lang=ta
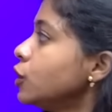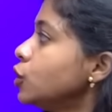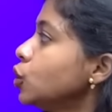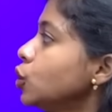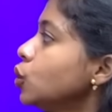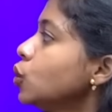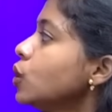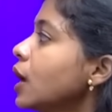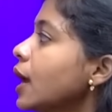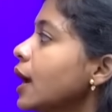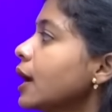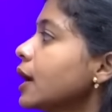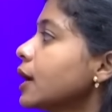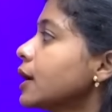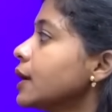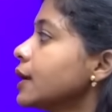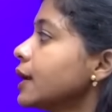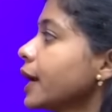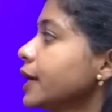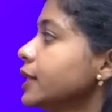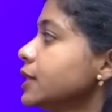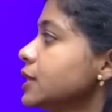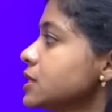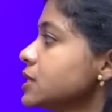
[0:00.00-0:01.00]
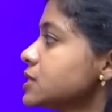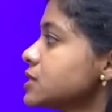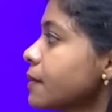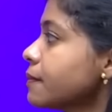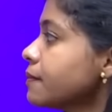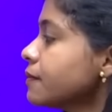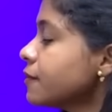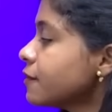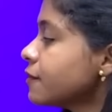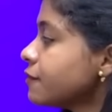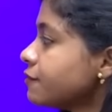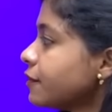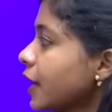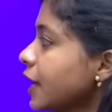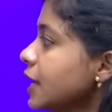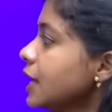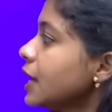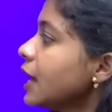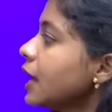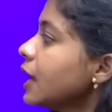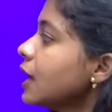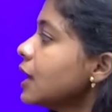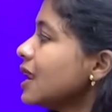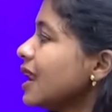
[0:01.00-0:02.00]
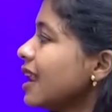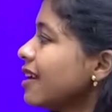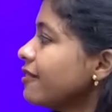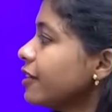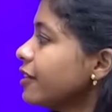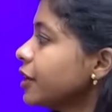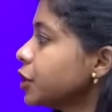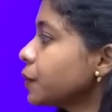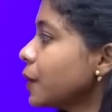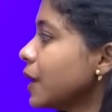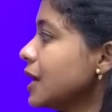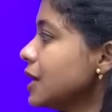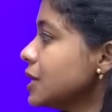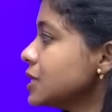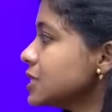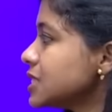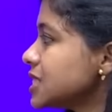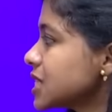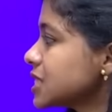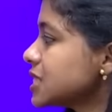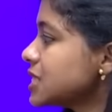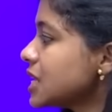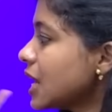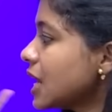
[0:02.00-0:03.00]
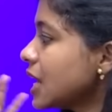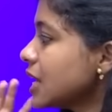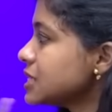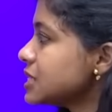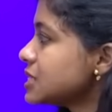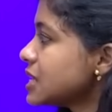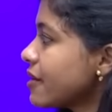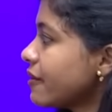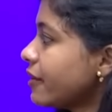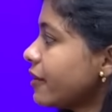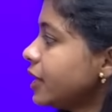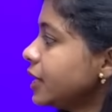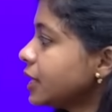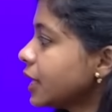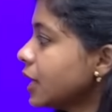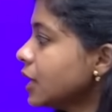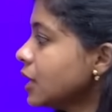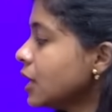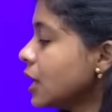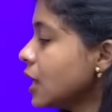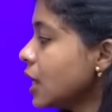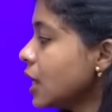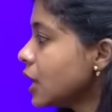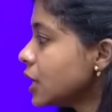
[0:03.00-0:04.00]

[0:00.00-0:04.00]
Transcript: டூல நைன்த்து சம் ஃபைவ்ல லெவன் டுவெல் சிக்ஸில் செவன் டென்